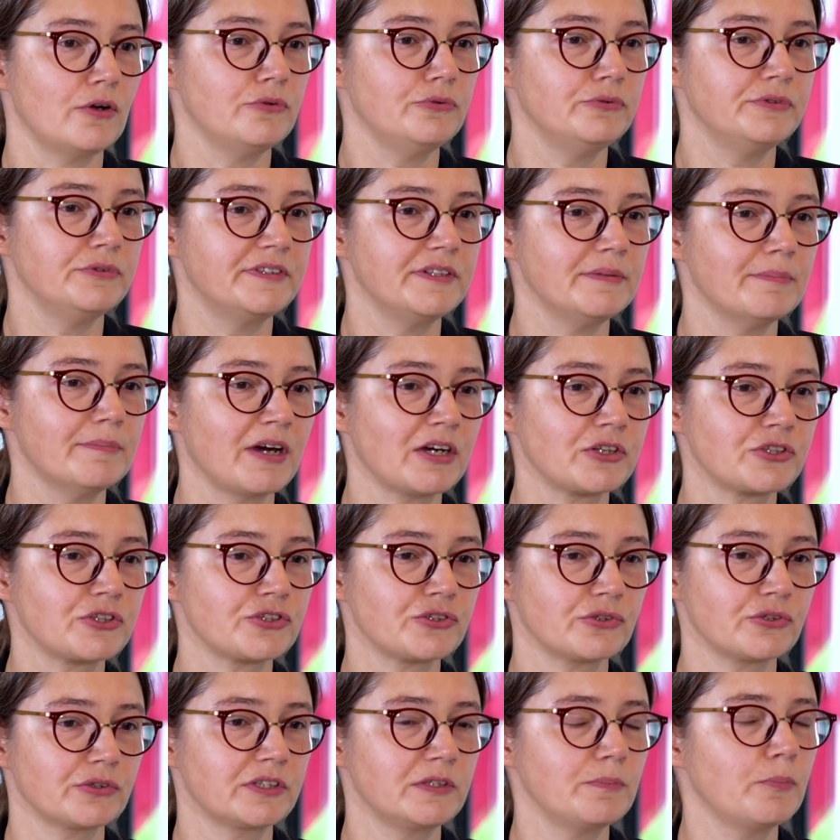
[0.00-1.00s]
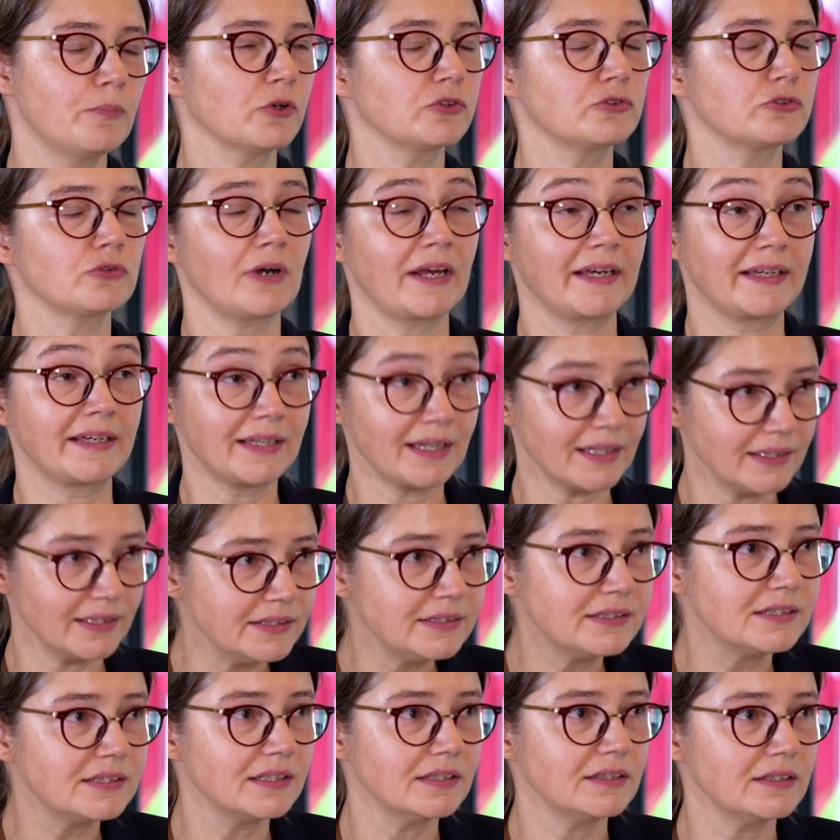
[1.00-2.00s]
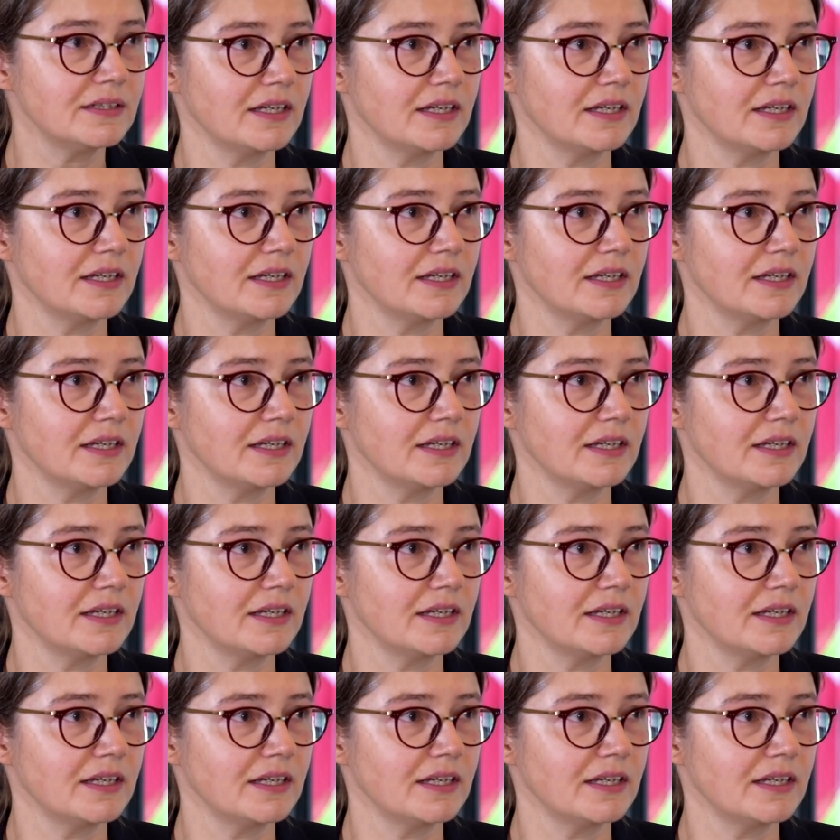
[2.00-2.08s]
une démarche qui porte sur la qualité